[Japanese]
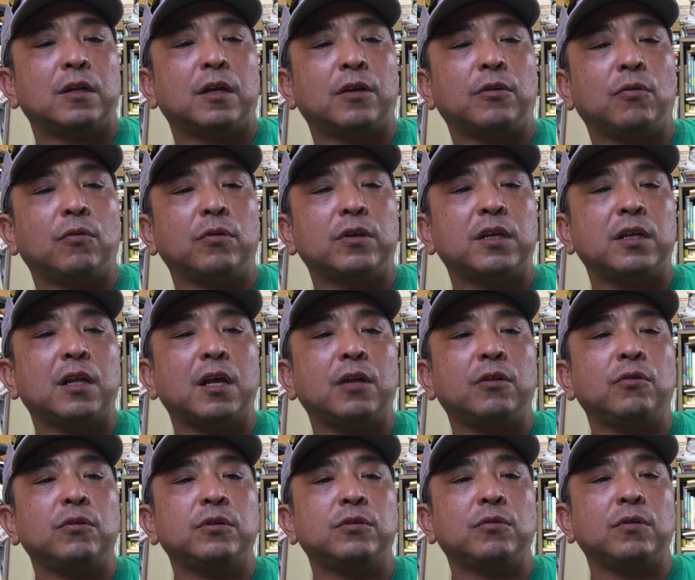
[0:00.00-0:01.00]
あの沖
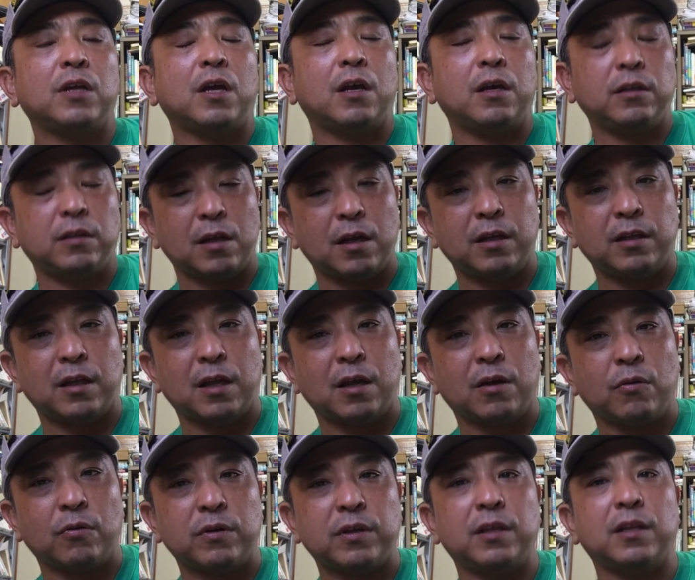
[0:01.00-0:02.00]
縄の人に会いたい
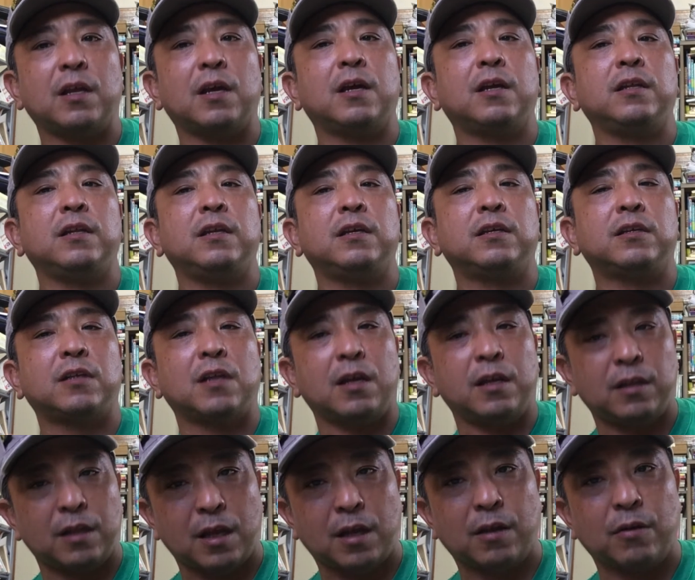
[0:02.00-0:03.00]
な沖縄に行き
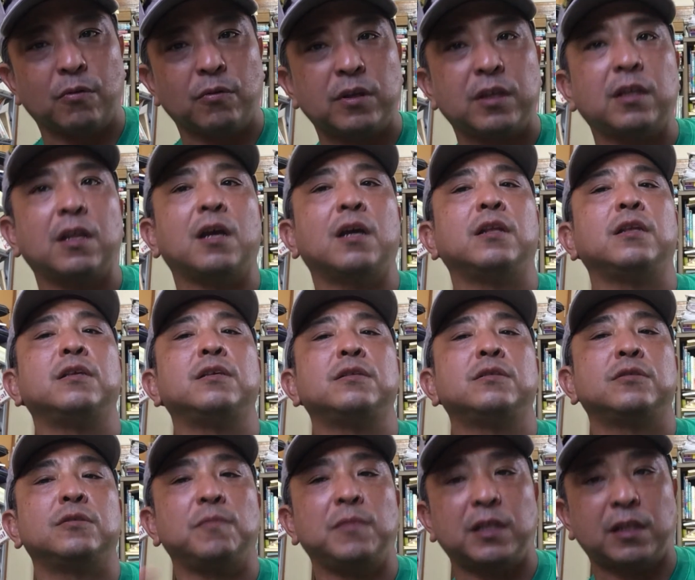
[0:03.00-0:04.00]
たいな沖縄に
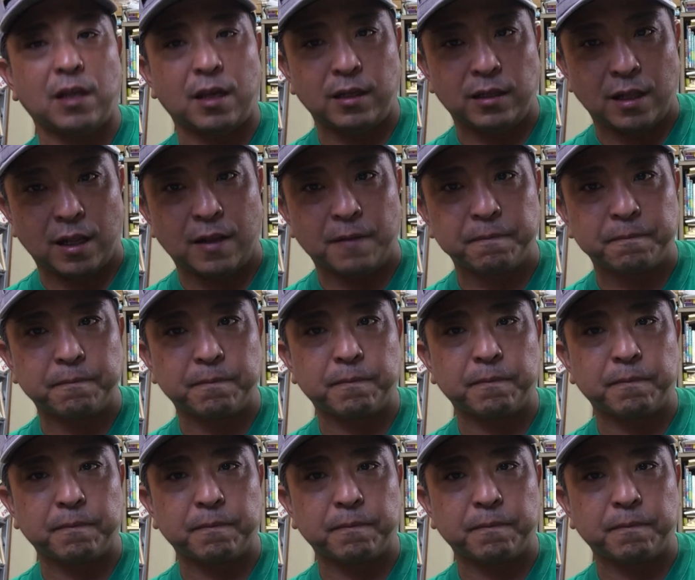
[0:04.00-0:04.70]
住みたいな